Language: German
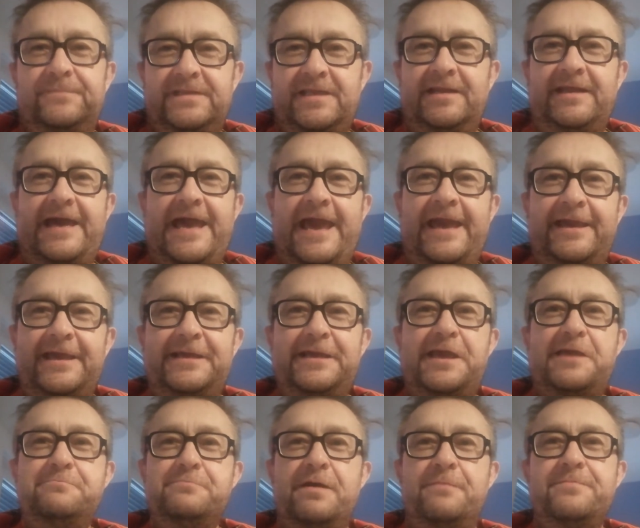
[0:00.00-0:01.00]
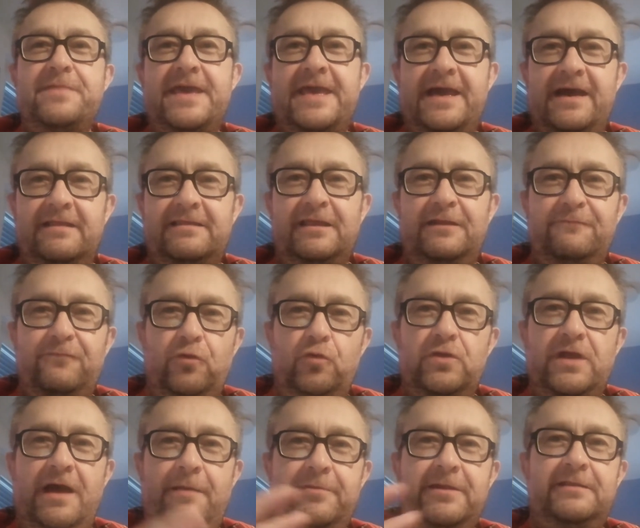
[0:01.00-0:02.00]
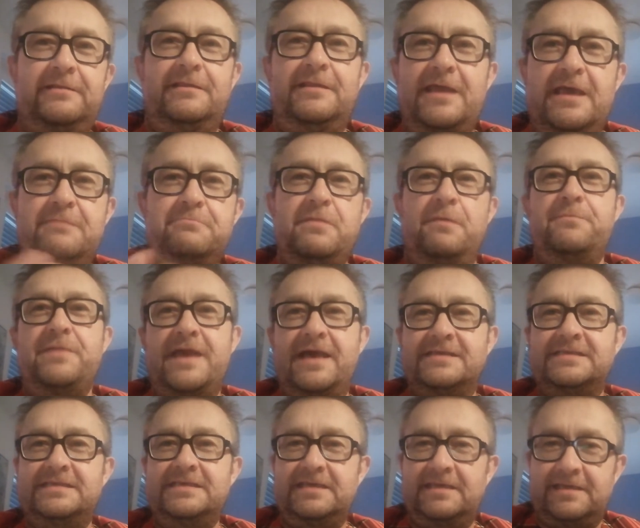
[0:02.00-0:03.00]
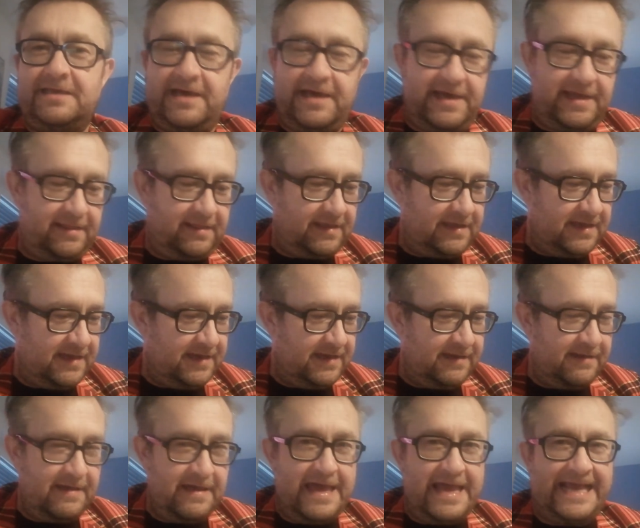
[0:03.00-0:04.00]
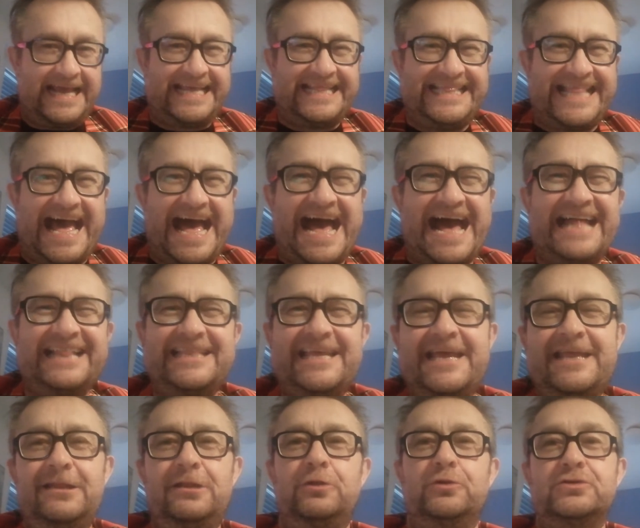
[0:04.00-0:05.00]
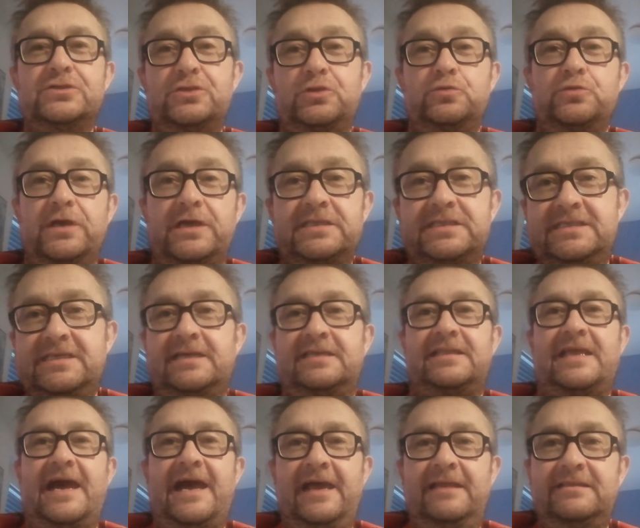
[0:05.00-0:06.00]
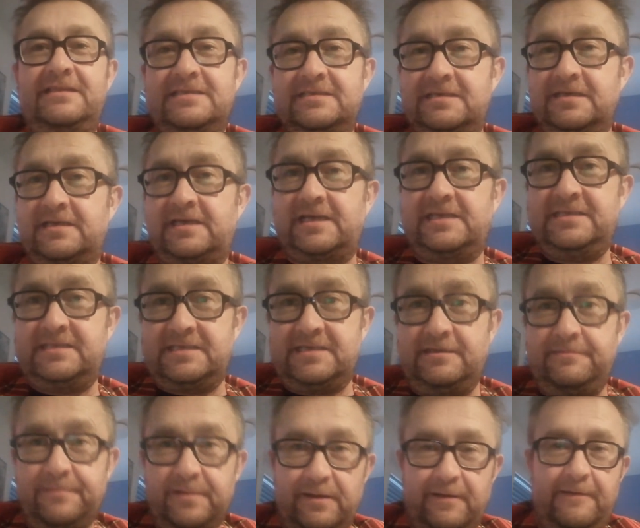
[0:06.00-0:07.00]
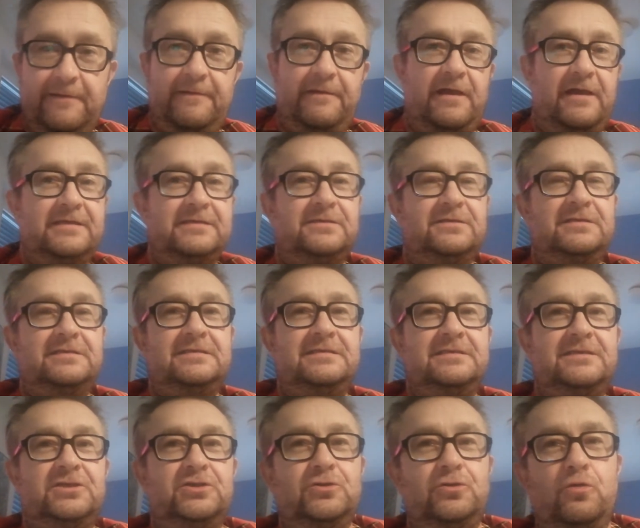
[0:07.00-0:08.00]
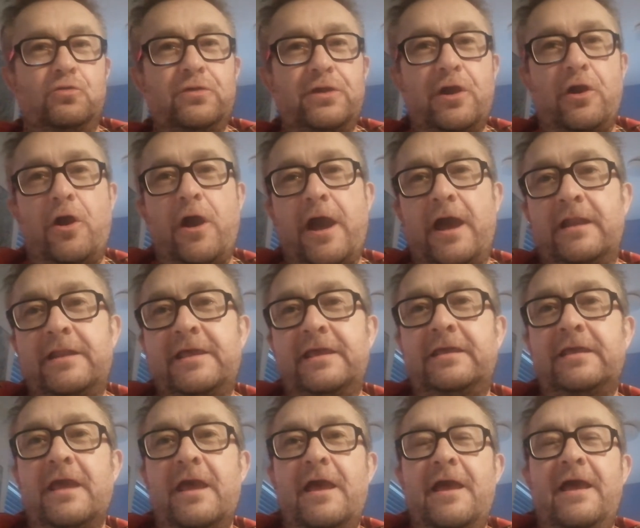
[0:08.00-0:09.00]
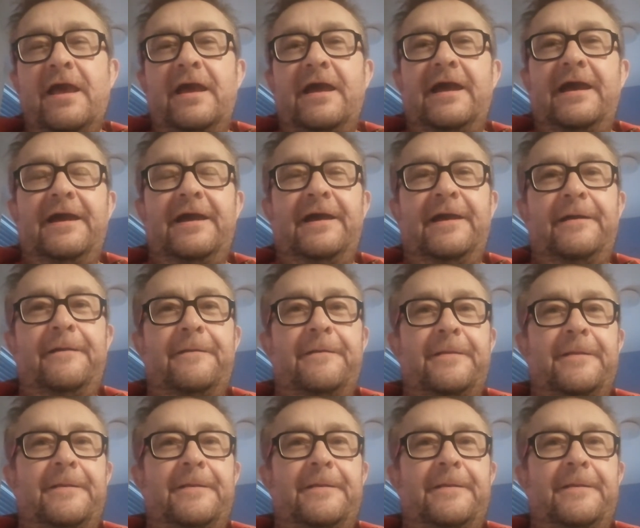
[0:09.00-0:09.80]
den Reichen immer mehr, den Wohlhabenden immer mehr Sicherheit äh, gnadenlos durchzieht, auch in dieser Krise. Ja? Also das ist schon ungeheuerlich. Äh,